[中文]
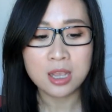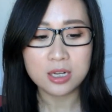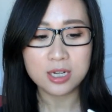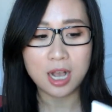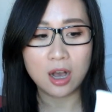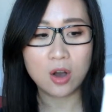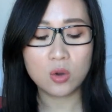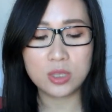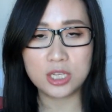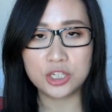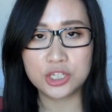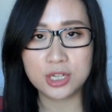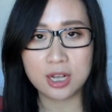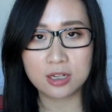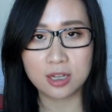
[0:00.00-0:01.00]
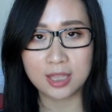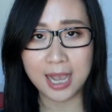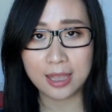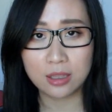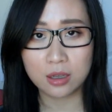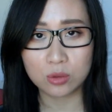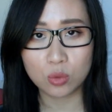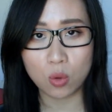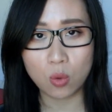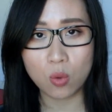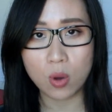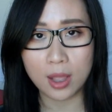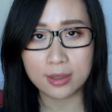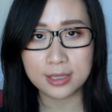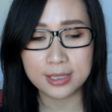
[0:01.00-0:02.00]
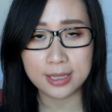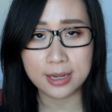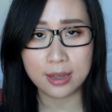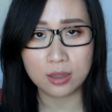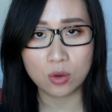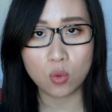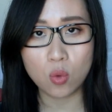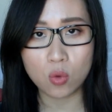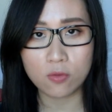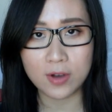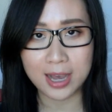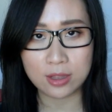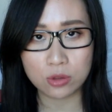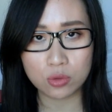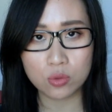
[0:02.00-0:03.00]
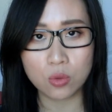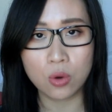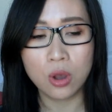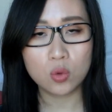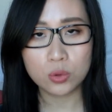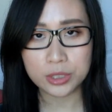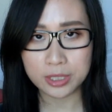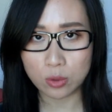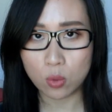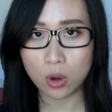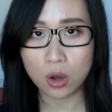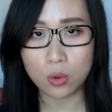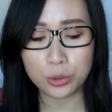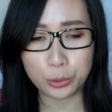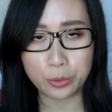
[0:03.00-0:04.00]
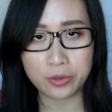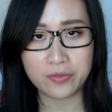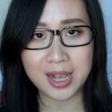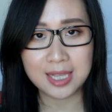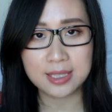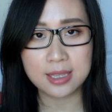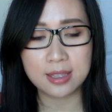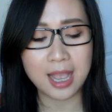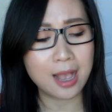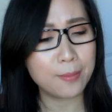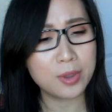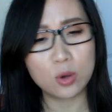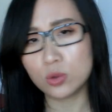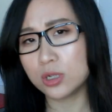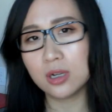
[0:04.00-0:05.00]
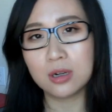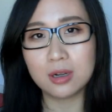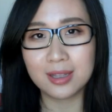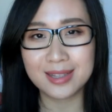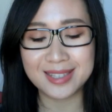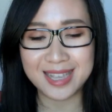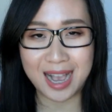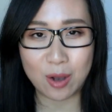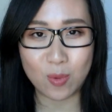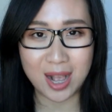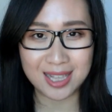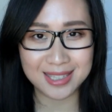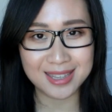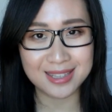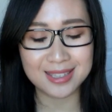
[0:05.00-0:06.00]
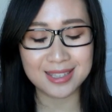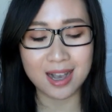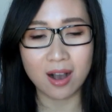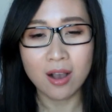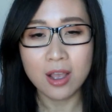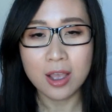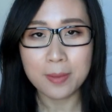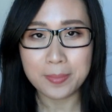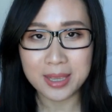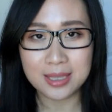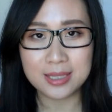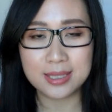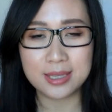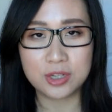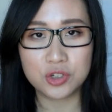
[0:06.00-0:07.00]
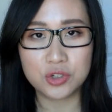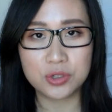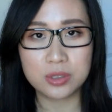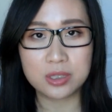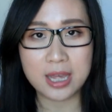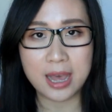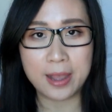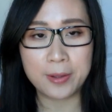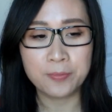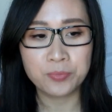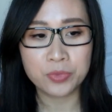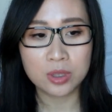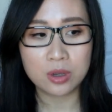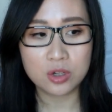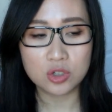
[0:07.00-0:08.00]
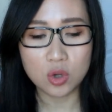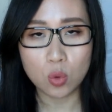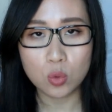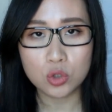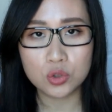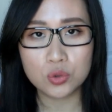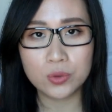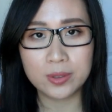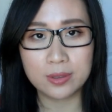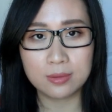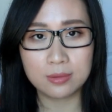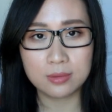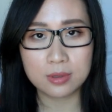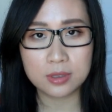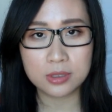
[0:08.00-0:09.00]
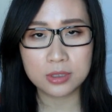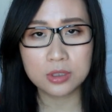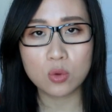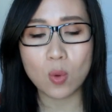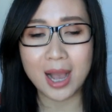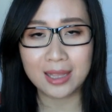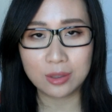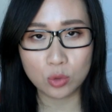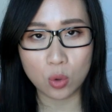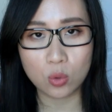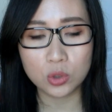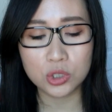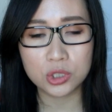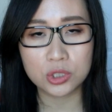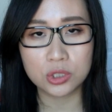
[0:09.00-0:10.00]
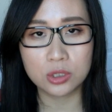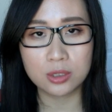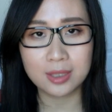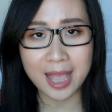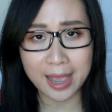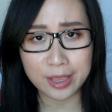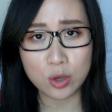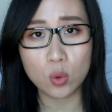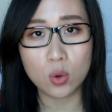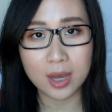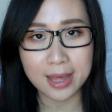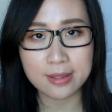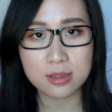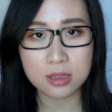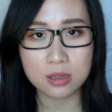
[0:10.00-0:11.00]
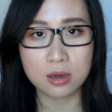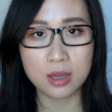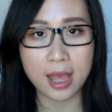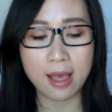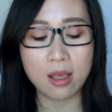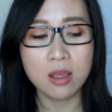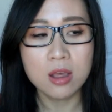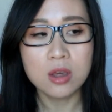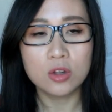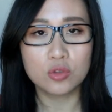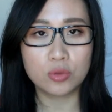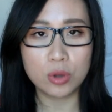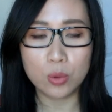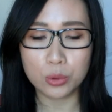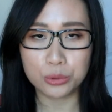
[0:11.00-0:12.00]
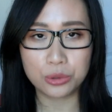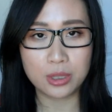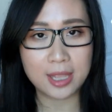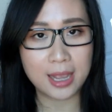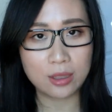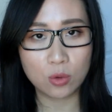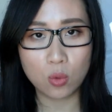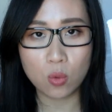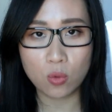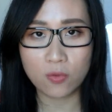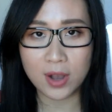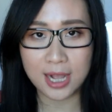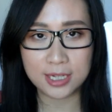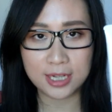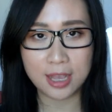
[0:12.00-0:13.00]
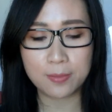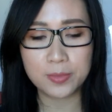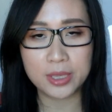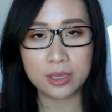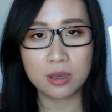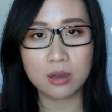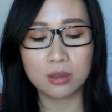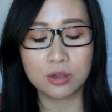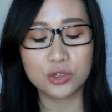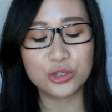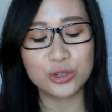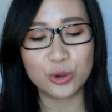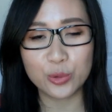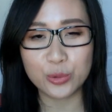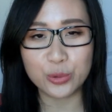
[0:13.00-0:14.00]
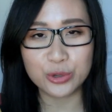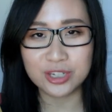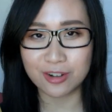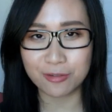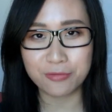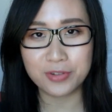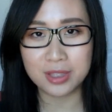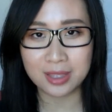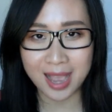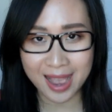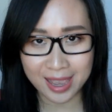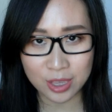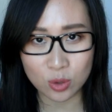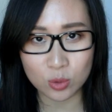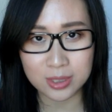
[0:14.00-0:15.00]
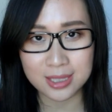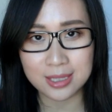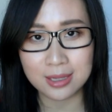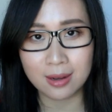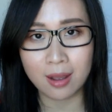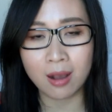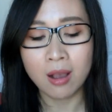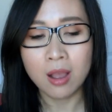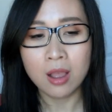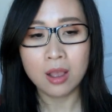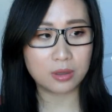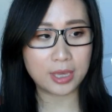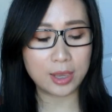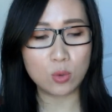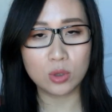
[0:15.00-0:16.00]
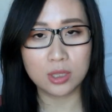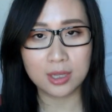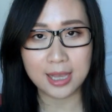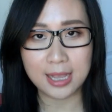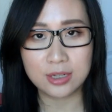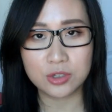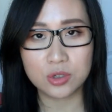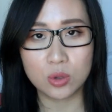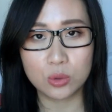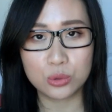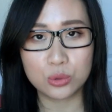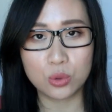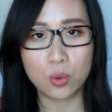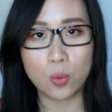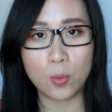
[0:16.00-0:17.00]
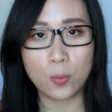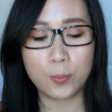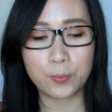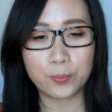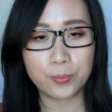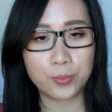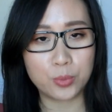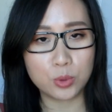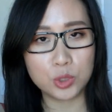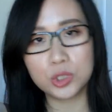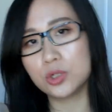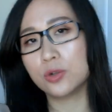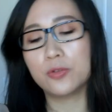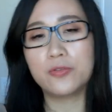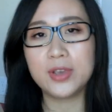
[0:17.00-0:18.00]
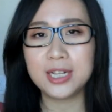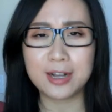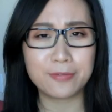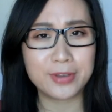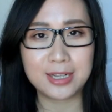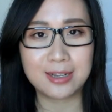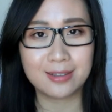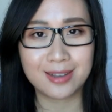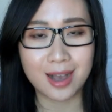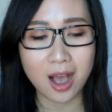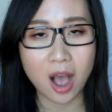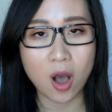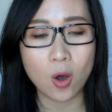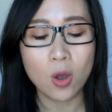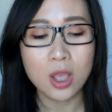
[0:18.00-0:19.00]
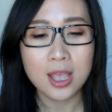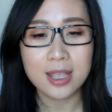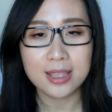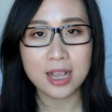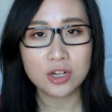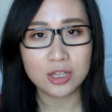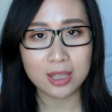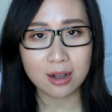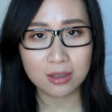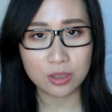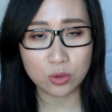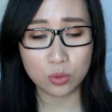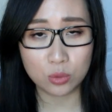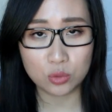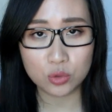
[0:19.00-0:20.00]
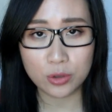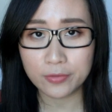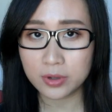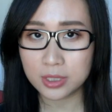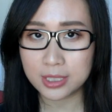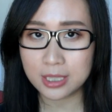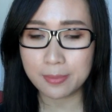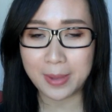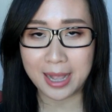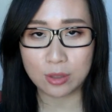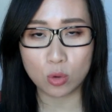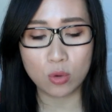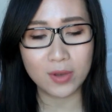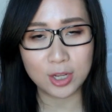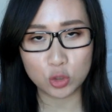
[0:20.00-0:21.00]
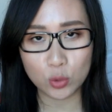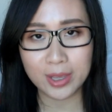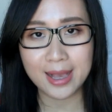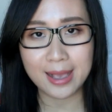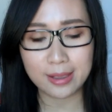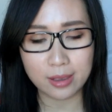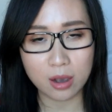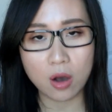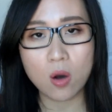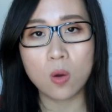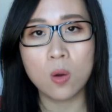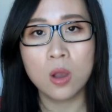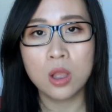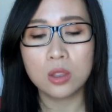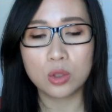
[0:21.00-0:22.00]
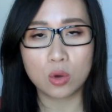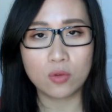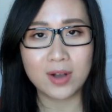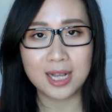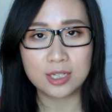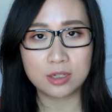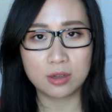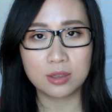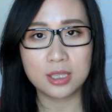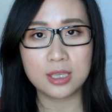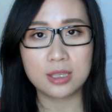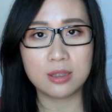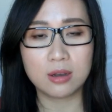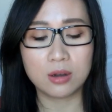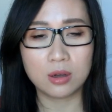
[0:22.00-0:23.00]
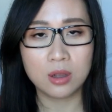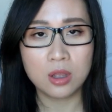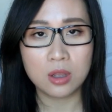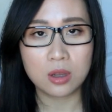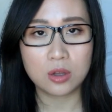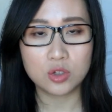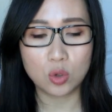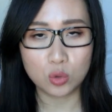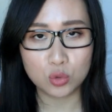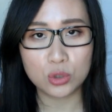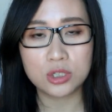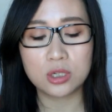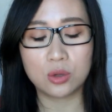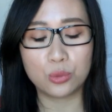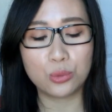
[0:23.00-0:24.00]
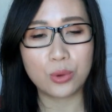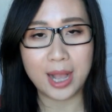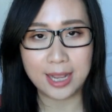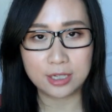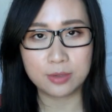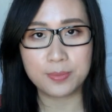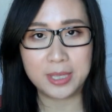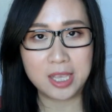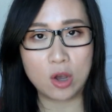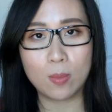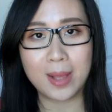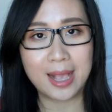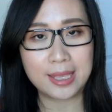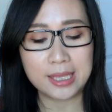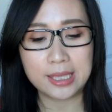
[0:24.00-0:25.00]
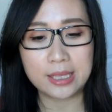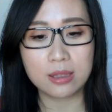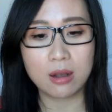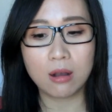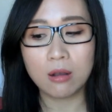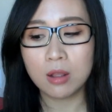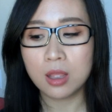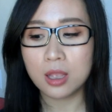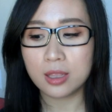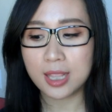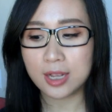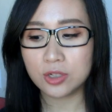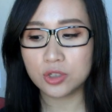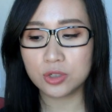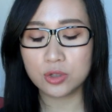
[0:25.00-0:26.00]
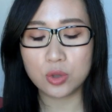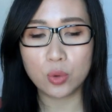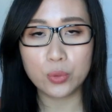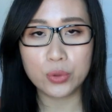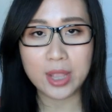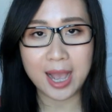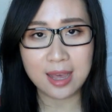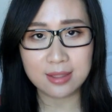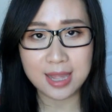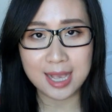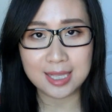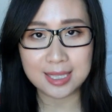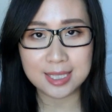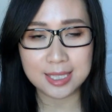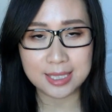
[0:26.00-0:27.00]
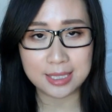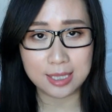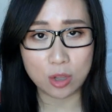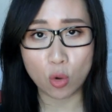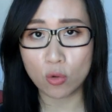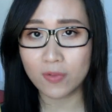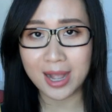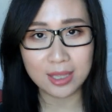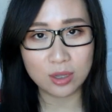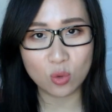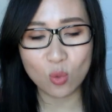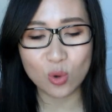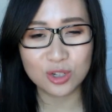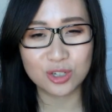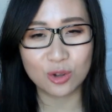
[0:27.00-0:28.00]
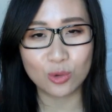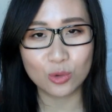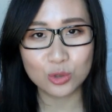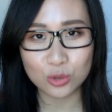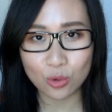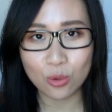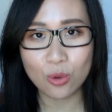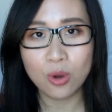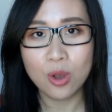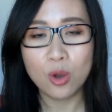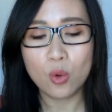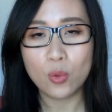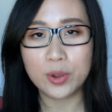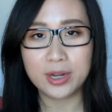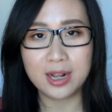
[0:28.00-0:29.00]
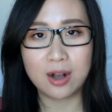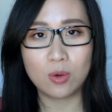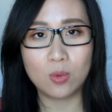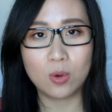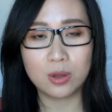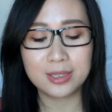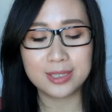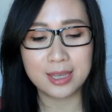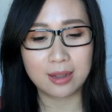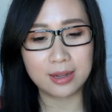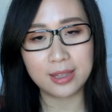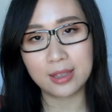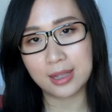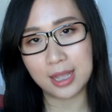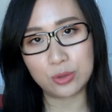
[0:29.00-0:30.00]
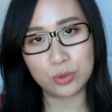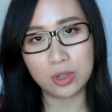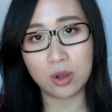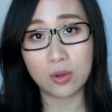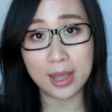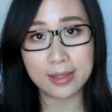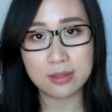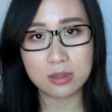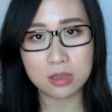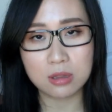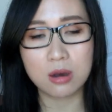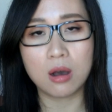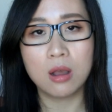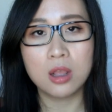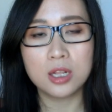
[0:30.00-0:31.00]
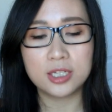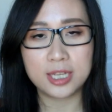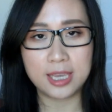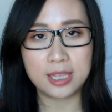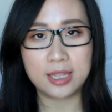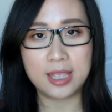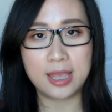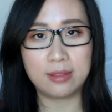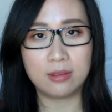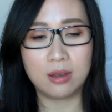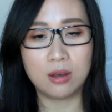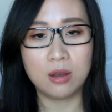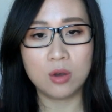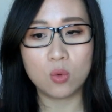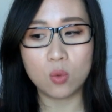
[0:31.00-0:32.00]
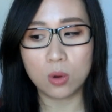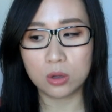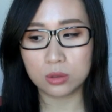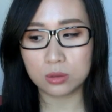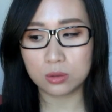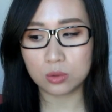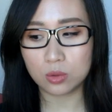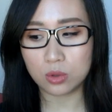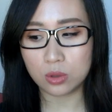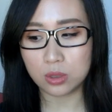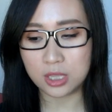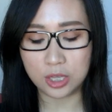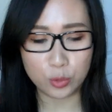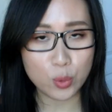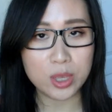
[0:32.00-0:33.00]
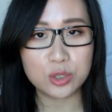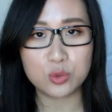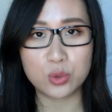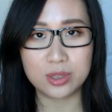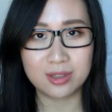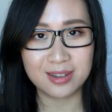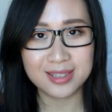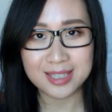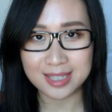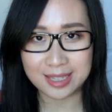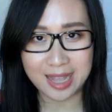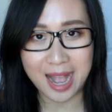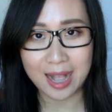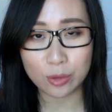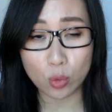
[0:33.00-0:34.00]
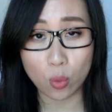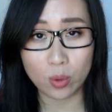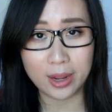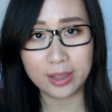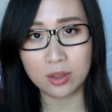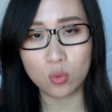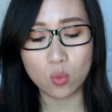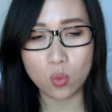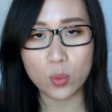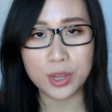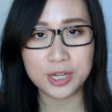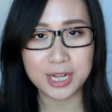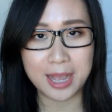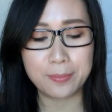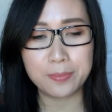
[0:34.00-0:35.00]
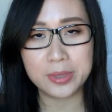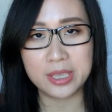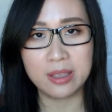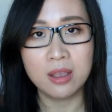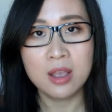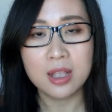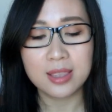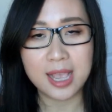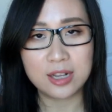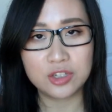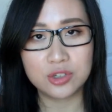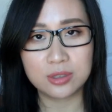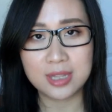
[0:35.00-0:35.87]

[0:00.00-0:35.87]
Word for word: 然后你上它的同款系列的护发素，冲洗过后你会发现它没有任何的假滑现象，并且是在柔顺丝滑的同时带有干涩感，所以我觉得它的护发产品可能是有。 由于成分太有机了，给我的感受就不是非常的好。但是当你用吹风机把头发吹干以后，头发整体的柔顺程度还是比较满意的。但是由于它在洗头发的过程中会让我强烈的感觉到干涩，这一点呢，我宁愿选择其他同类的无硅产品，但是